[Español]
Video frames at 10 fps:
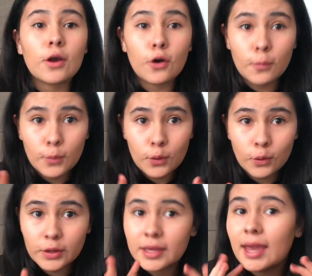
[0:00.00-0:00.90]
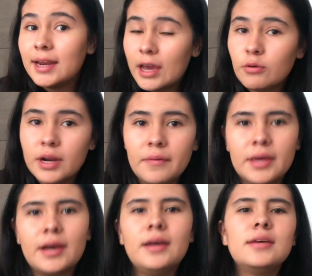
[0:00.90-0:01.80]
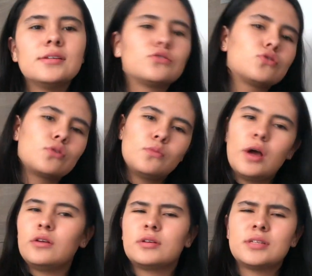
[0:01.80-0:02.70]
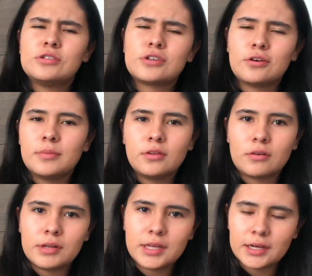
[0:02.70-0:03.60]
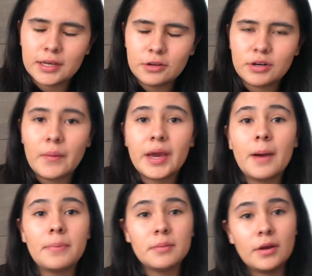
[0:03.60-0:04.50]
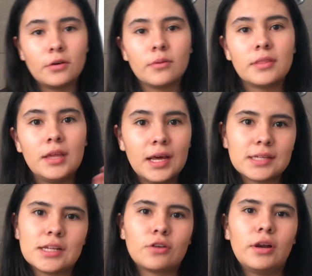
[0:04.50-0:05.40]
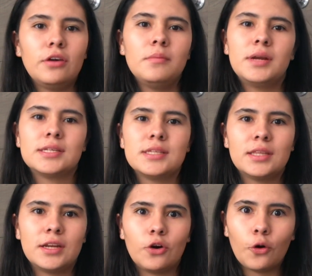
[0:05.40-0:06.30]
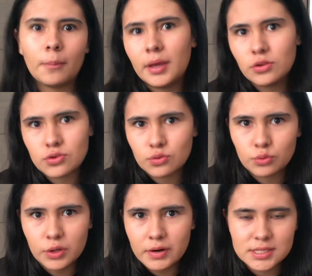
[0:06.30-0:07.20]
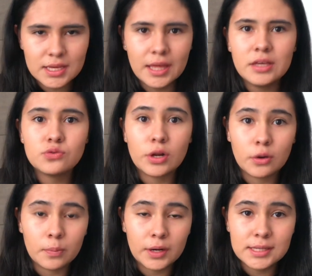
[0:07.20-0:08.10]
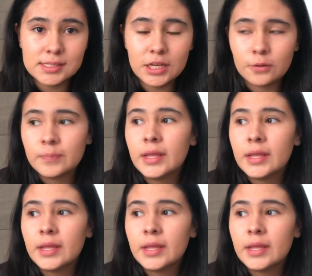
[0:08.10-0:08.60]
como quería una beca, y esto es como algo que se lo recomiendo a cualquiera que quiera una beca, primero diríjase el colegio y mire si tienen convenios con universidades o algo por el estilo.